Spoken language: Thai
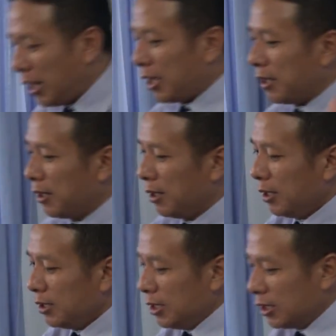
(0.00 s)
ใหญ่
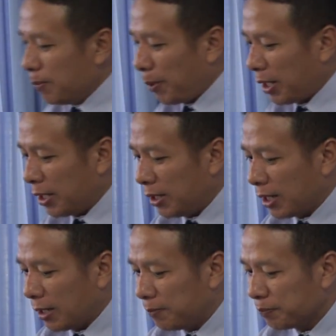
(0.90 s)
ยิ่งขึ้นไปอีก
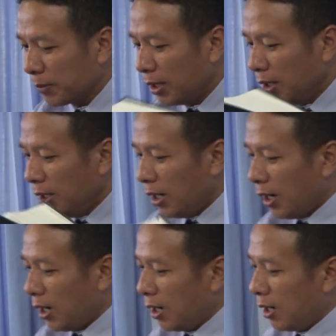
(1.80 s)
นะครับอ